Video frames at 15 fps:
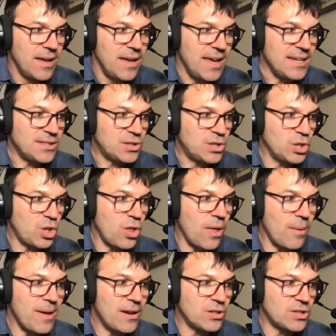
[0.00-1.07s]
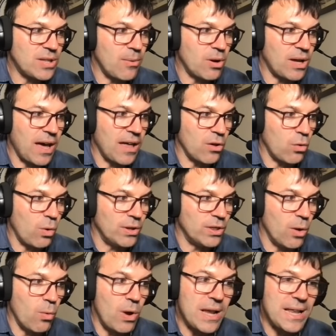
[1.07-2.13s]
Esto todavía no está volcado.
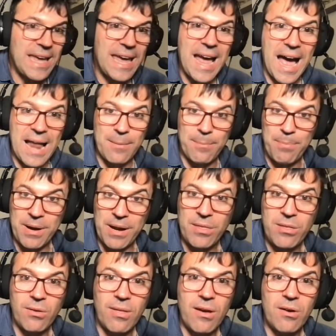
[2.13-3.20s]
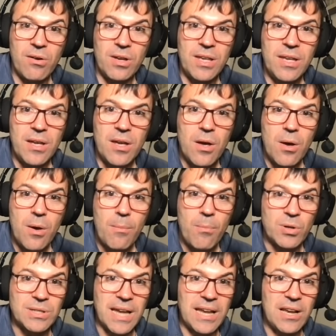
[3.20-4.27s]
Cuando vuelque al precio de hoy,
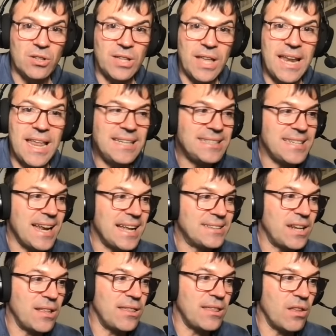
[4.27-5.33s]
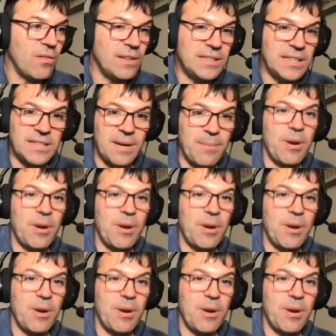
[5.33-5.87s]
pues ahí lo tenéis, serán 323.